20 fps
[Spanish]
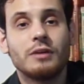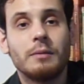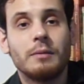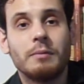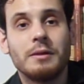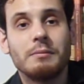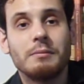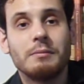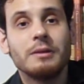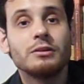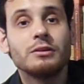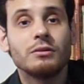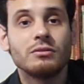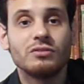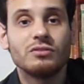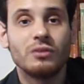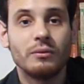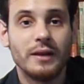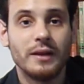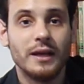es un experimento
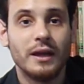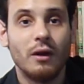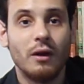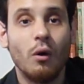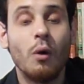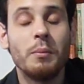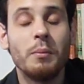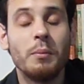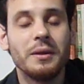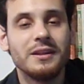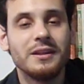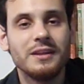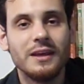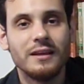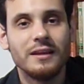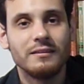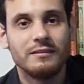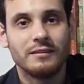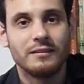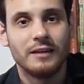sobre
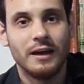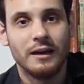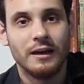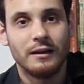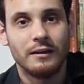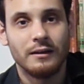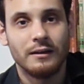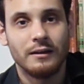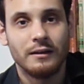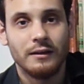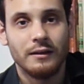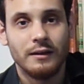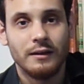obediencia